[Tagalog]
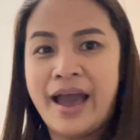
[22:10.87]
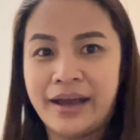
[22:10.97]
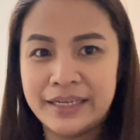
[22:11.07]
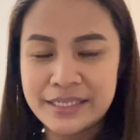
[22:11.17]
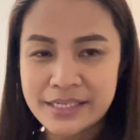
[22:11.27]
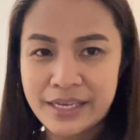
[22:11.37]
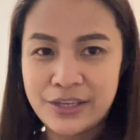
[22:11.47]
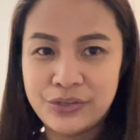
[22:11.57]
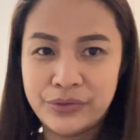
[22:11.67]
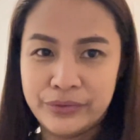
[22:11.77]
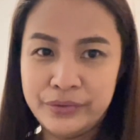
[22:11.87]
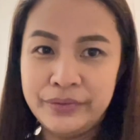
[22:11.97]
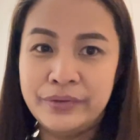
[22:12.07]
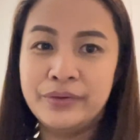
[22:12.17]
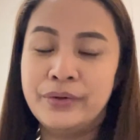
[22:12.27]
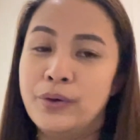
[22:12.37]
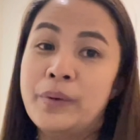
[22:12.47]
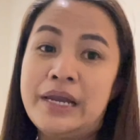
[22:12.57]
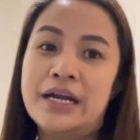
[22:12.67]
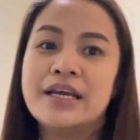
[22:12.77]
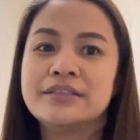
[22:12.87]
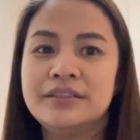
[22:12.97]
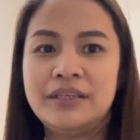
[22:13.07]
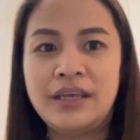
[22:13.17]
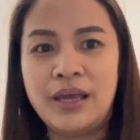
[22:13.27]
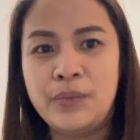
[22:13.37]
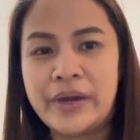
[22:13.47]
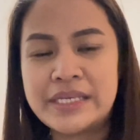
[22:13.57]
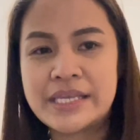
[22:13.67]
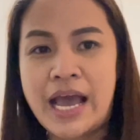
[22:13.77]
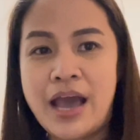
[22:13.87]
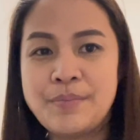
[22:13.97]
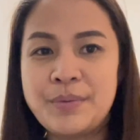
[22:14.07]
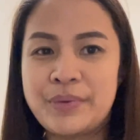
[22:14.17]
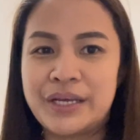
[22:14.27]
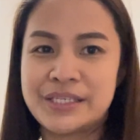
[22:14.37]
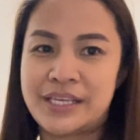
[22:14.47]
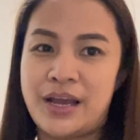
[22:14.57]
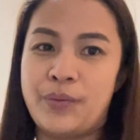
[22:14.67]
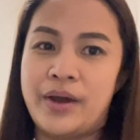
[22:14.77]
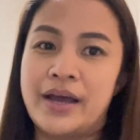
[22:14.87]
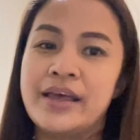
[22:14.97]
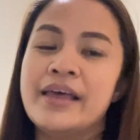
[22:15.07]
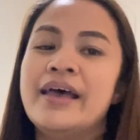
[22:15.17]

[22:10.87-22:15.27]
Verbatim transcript: ang isa sa inyo, o walang nagdi-DIY sa aming mag-asawa,